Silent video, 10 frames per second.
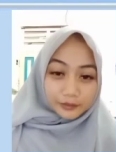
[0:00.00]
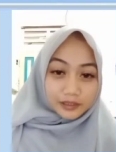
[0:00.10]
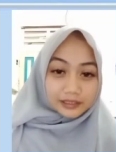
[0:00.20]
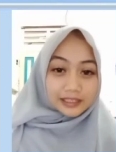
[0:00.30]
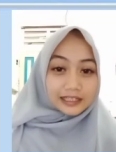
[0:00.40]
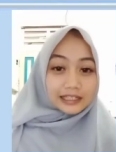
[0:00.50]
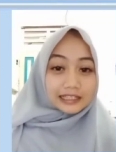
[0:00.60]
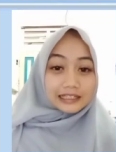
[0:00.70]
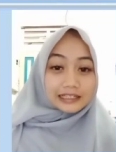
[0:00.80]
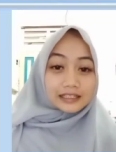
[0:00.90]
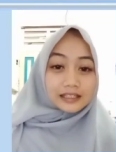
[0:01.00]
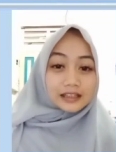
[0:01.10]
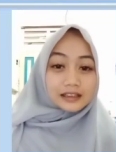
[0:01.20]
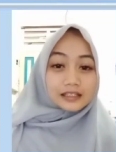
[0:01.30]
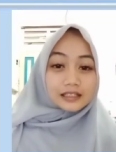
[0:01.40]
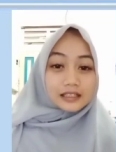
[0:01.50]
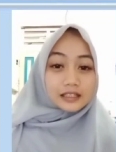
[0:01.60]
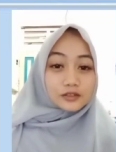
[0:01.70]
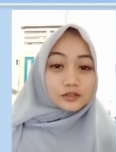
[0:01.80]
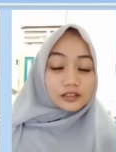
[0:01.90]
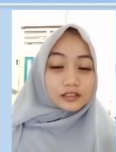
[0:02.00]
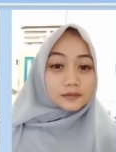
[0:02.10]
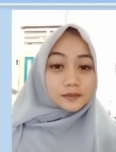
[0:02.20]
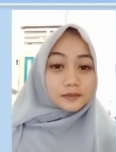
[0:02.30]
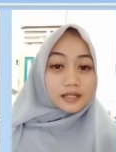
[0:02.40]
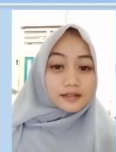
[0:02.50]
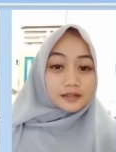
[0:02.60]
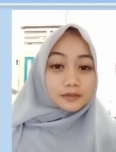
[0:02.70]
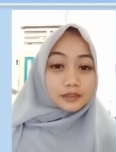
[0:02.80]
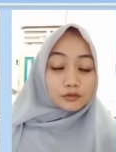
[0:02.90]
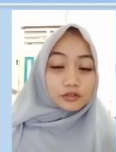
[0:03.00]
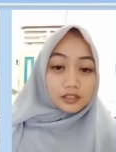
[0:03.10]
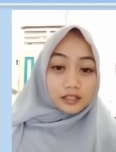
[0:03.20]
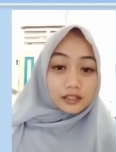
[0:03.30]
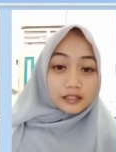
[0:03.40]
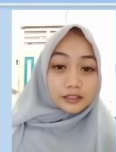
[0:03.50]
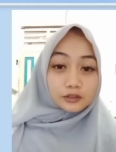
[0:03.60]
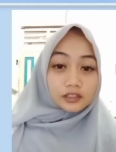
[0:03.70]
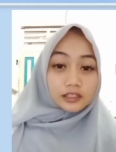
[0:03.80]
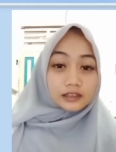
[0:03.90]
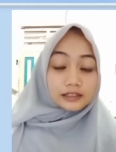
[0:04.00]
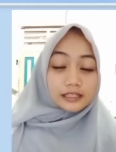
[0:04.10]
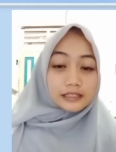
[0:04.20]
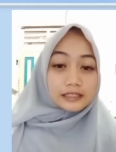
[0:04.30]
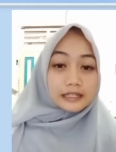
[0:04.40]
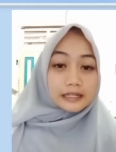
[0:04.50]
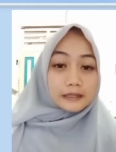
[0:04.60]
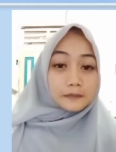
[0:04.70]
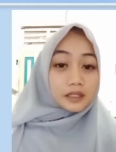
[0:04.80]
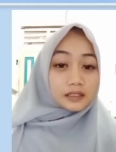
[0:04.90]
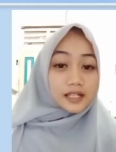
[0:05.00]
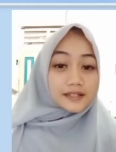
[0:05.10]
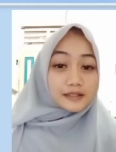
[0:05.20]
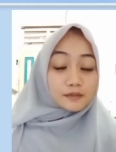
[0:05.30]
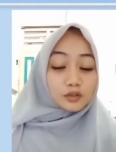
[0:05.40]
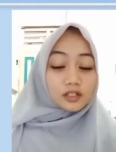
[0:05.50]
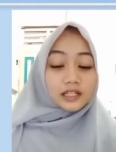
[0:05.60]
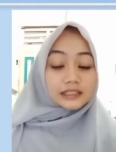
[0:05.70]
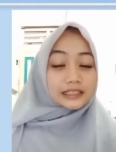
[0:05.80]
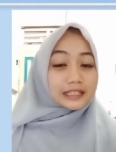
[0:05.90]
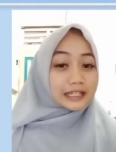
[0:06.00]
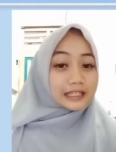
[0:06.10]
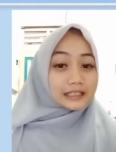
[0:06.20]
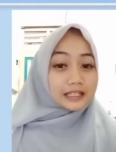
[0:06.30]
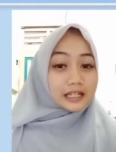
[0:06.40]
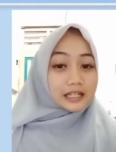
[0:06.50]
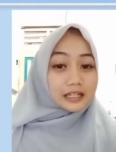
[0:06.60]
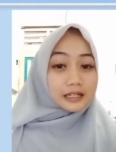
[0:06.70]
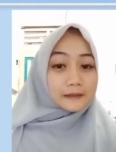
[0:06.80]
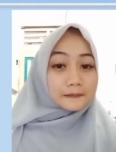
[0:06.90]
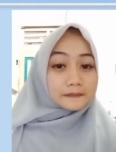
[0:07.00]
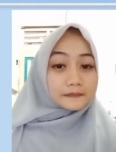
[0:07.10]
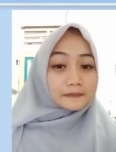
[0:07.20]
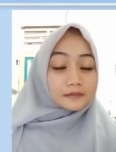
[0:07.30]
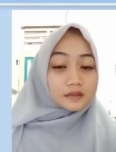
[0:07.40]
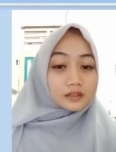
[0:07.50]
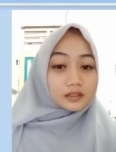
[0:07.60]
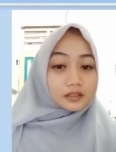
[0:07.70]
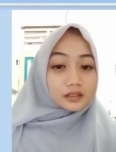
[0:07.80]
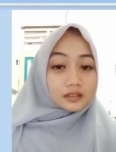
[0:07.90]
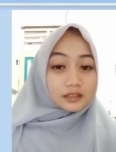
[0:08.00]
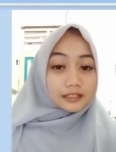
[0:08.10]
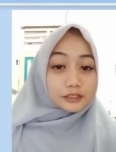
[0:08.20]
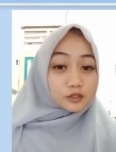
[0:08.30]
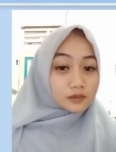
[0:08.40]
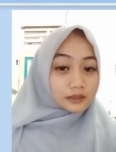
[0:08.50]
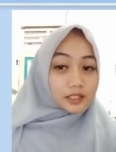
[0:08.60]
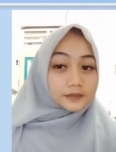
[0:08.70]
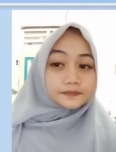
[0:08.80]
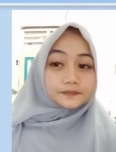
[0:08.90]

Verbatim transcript: baiklah anak-anak, kita lanjut ke pembahasan berikutnya yaitu tentang makna simbol yang terkait dalam uh, eh, tari jubata.